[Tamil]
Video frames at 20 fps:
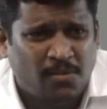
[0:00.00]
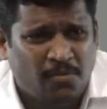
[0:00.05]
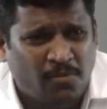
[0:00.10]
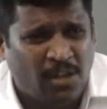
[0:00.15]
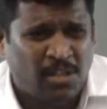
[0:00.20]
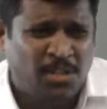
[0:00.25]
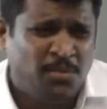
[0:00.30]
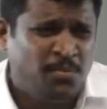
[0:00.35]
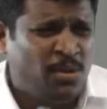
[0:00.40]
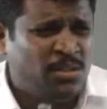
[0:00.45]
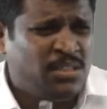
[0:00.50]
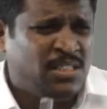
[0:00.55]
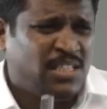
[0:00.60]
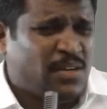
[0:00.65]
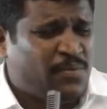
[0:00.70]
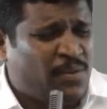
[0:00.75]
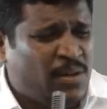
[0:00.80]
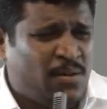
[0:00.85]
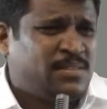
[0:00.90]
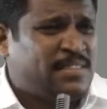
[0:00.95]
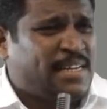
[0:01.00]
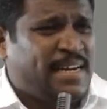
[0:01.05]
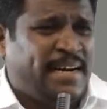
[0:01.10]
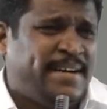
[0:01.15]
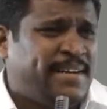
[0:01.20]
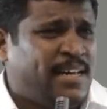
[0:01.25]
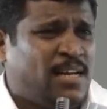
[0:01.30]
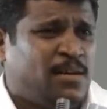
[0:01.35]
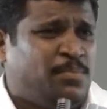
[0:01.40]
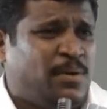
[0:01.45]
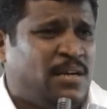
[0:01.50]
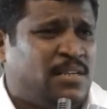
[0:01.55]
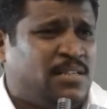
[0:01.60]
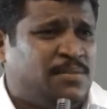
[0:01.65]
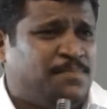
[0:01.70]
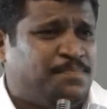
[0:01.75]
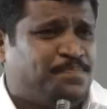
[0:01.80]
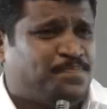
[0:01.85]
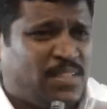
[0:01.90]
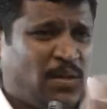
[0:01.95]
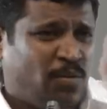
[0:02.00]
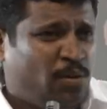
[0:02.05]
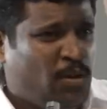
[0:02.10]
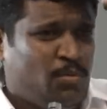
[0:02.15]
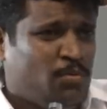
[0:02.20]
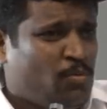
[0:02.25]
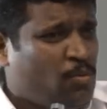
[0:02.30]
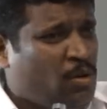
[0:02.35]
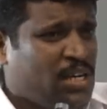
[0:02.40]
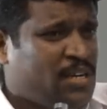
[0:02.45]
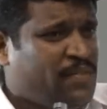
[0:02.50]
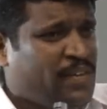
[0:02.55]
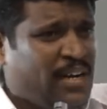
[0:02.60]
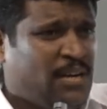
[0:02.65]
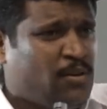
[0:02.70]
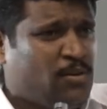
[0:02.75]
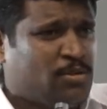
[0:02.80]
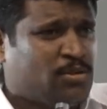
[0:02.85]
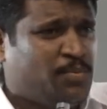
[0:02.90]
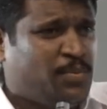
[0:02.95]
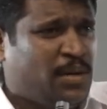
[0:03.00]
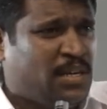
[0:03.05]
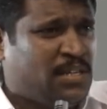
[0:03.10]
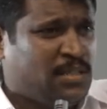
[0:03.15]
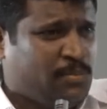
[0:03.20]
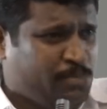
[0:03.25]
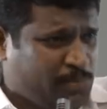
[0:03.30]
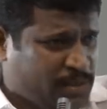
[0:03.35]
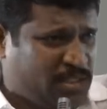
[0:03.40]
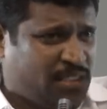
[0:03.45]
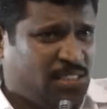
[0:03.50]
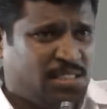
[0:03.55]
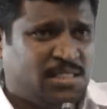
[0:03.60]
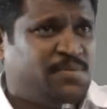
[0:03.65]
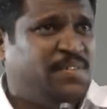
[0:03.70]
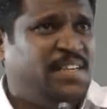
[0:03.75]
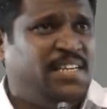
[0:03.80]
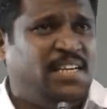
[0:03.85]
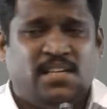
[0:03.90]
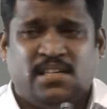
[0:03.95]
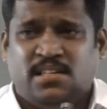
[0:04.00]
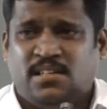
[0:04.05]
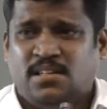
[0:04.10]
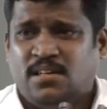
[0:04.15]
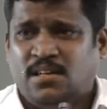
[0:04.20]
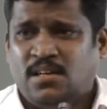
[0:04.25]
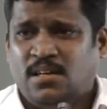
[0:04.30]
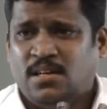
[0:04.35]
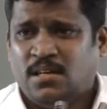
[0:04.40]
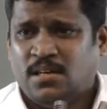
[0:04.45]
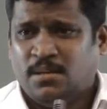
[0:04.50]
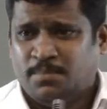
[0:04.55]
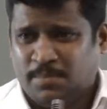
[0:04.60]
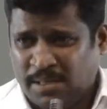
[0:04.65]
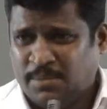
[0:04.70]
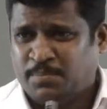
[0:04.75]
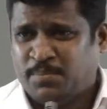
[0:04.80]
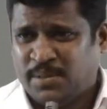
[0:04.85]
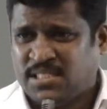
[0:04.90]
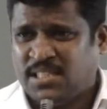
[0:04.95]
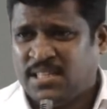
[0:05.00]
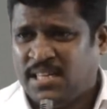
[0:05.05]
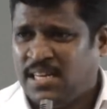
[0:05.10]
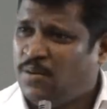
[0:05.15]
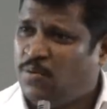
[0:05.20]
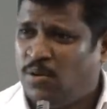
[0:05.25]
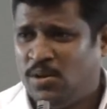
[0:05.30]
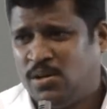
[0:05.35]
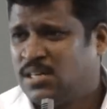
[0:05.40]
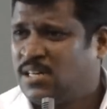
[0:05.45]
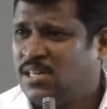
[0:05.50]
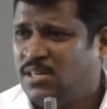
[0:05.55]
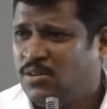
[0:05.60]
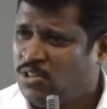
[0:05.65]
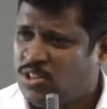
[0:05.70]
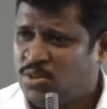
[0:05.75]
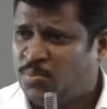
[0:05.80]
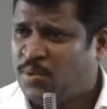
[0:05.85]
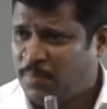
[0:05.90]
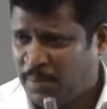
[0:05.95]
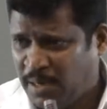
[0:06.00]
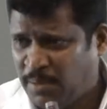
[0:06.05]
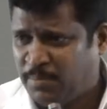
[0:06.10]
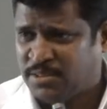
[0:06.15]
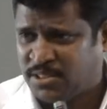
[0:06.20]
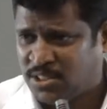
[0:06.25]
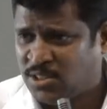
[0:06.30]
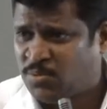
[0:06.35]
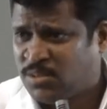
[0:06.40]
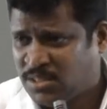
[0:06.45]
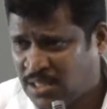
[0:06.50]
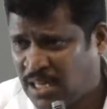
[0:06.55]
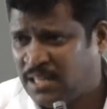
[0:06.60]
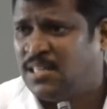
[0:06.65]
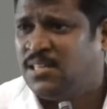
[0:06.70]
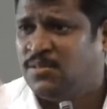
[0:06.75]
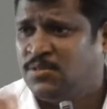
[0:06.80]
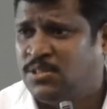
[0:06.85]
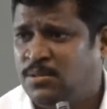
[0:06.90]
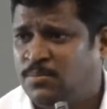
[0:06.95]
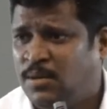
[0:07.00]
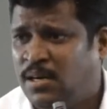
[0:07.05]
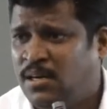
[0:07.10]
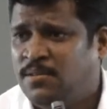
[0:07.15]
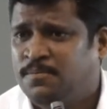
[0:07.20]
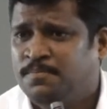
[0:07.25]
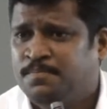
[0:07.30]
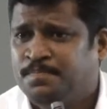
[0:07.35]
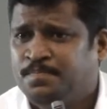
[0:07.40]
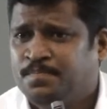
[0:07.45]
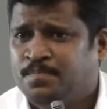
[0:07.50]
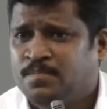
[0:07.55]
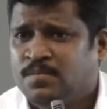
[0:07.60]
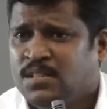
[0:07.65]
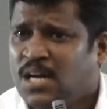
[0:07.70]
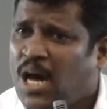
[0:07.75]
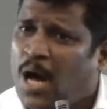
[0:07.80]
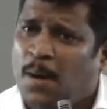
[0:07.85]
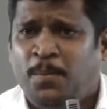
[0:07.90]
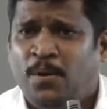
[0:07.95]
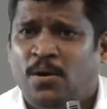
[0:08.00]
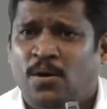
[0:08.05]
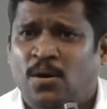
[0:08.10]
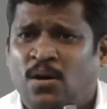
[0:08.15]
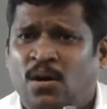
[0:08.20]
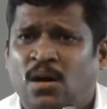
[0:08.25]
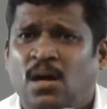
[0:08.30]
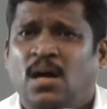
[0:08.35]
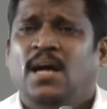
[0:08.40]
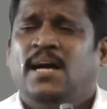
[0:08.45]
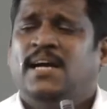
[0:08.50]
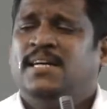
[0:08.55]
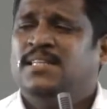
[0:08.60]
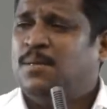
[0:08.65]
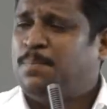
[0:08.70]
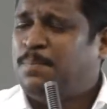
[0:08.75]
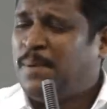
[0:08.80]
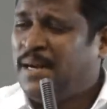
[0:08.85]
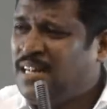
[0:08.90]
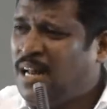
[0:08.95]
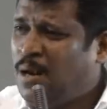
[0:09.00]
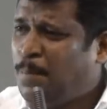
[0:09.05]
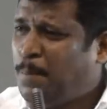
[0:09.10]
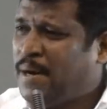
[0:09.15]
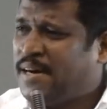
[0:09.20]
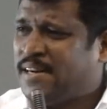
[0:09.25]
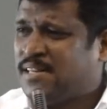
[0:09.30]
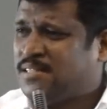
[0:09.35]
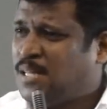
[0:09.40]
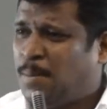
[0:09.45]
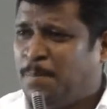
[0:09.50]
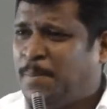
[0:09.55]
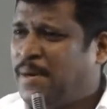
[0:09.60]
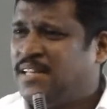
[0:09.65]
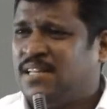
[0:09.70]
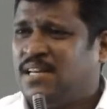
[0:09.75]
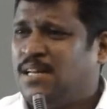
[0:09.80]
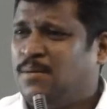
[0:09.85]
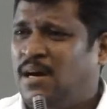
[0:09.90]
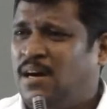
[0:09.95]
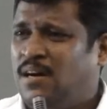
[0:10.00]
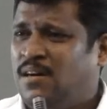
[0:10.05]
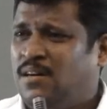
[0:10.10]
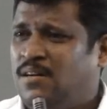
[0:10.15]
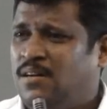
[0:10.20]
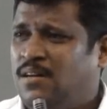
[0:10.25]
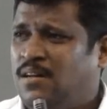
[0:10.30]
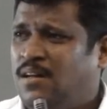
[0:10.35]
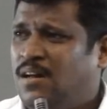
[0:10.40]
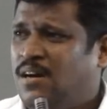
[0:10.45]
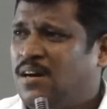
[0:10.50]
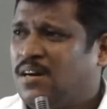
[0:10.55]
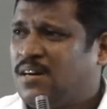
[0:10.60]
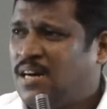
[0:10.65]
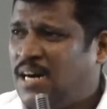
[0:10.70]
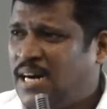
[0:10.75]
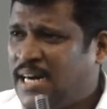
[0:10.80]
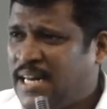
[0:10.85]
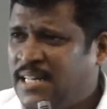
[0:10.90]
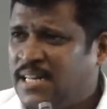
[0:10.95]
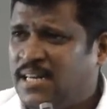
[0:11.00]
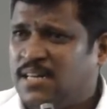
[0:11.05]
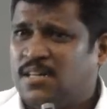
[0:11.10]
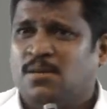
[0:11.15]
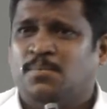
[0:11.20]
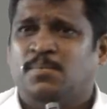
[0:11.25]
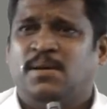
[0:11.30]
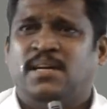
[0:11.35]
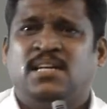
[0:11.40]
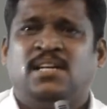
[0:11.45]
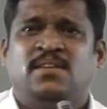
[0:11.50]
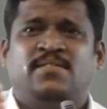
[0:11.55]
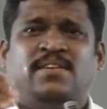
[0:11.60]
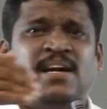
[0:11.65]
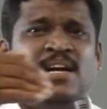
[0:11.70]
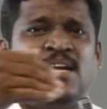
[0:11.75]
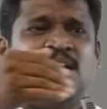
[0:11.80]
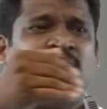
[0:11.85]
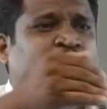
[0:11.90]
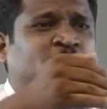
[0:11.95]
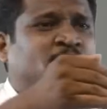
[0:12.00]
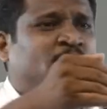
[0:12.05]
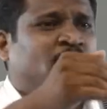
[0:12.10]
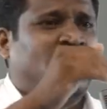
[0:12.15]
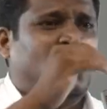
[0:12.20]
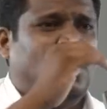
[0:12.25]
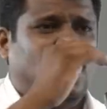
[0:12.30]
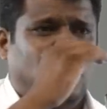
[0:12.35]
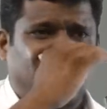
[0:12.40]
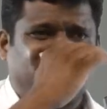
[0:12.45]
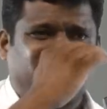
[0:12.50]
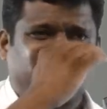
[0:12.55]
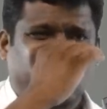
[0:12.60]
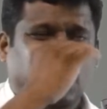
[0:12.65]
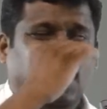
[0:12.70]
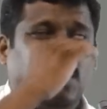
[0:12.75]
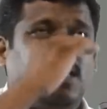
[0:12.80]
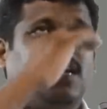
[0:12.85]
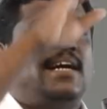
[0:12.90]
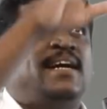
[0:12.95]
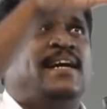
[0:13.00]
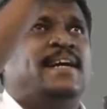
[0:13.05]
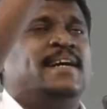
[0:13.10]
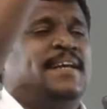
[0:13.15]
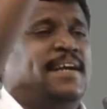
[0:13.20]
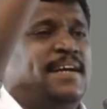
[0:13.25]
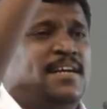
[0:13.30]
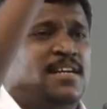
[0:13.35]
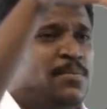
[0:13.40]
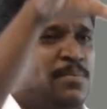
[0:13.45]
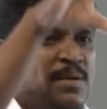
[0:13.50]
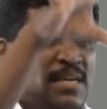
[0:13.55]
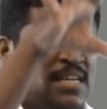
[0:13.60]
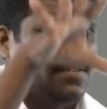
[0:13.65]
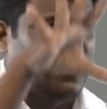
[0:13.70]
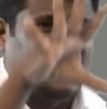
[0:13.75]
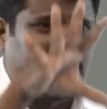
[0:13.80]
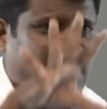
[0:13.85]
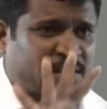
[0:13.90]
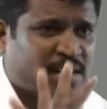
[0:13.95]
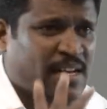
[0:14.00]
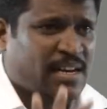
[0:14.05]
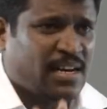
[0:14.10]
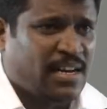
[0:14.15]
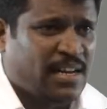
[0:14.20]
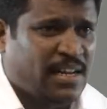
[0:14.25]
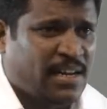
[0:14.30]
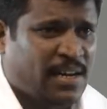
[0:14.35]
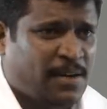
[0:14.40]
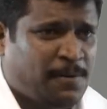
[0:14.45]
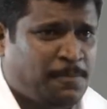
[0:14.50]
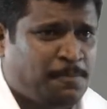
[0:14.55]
வரும்போது எவ்வளோ டயர்டாக இருப்பார் எவ்வளோ மூளைக்கு வேலை கொடுத்துருப்பாரு பிஸ்னஸ் வெயில் பணம் பிரச்சனை எவ்வளோ இருக்குது யோசிச்சு பாருங்க இப்போல்லாம் பிஸ்னஸ் சாதாரண விஷயமா அப்போது இந்த பெண்கள் பண்ணுற தப்பு என்ன தெரியுமா காலையில் எட்டு மணிக்கு வேலைக்கு போனான் நைட்டு எட்டு மணிக்கு வீட்டுக்கு வராரு இல்லையா